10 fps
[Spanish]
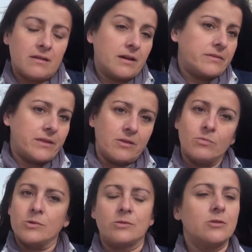hace
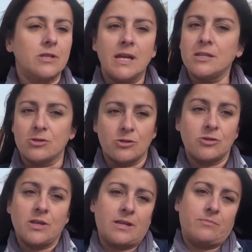un montón de años,
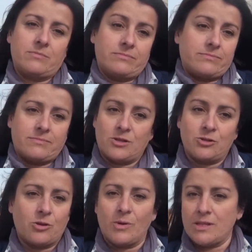no sé,
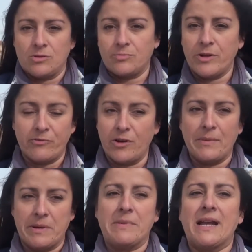no sé cuántos, pero fue
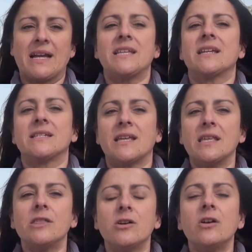la primera calle que se
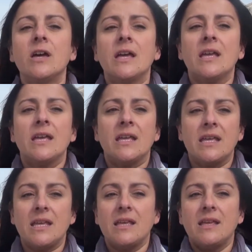hizo
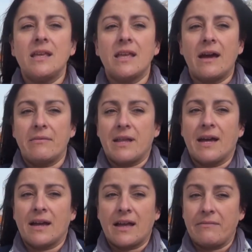y
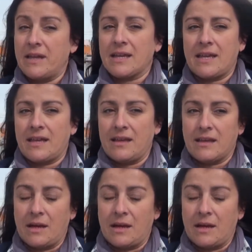habría, había que